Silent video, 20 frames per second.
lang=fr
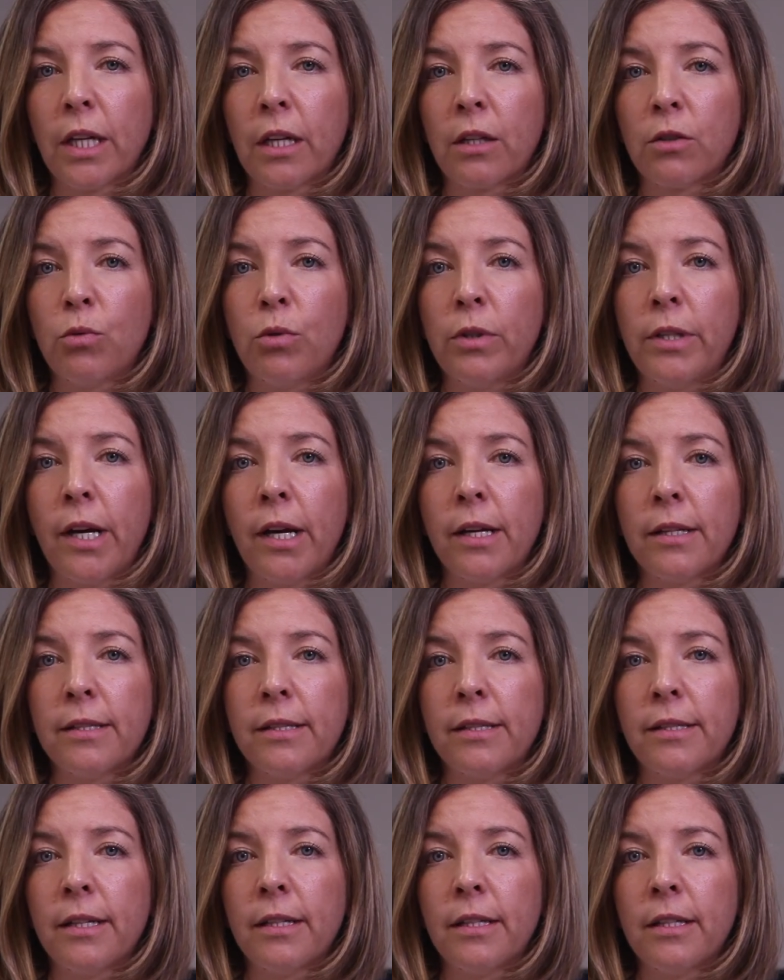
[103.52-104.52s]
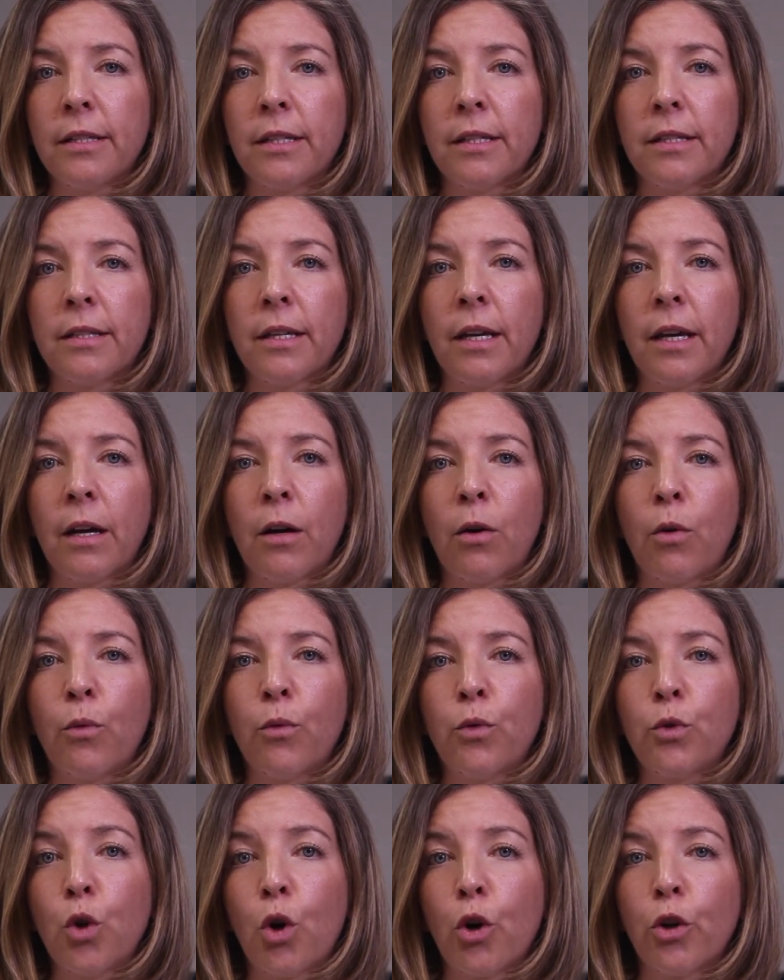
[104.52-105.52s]
résultats, si c'est nécessaire, on
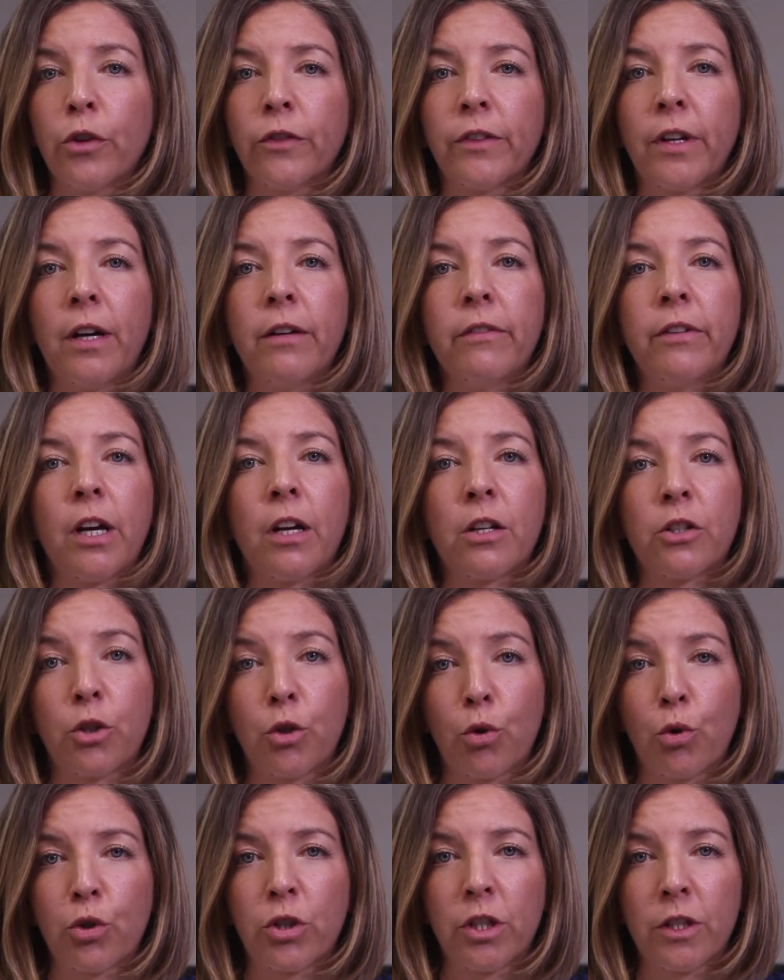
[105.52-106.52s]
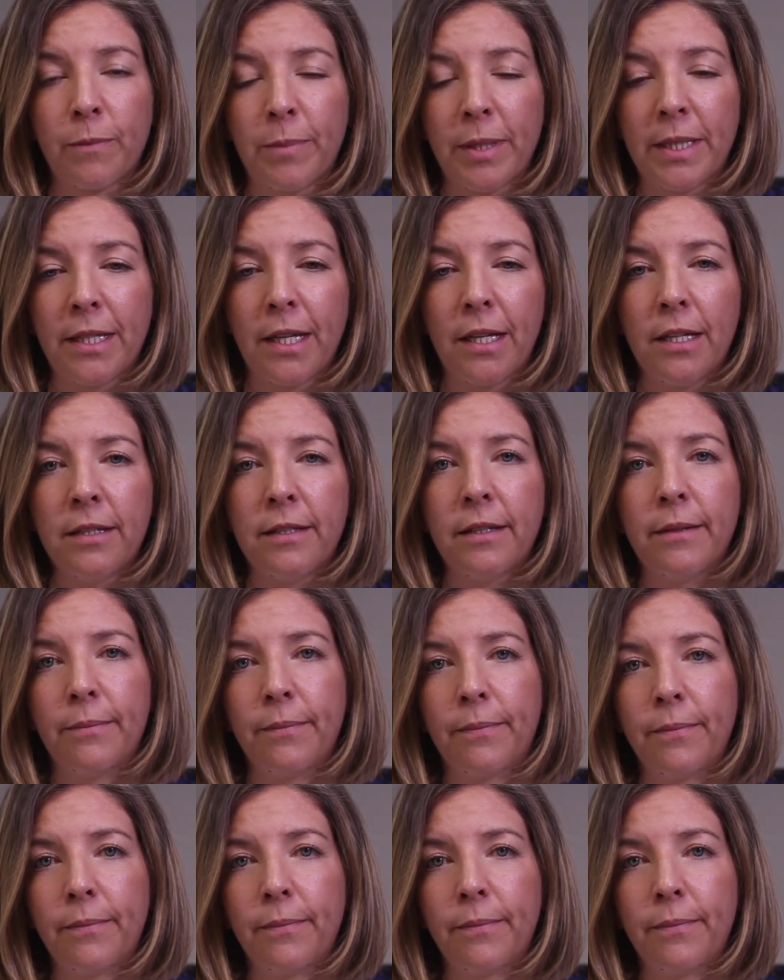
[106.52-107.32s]
vous orientera vers un chirurgien spécialisé.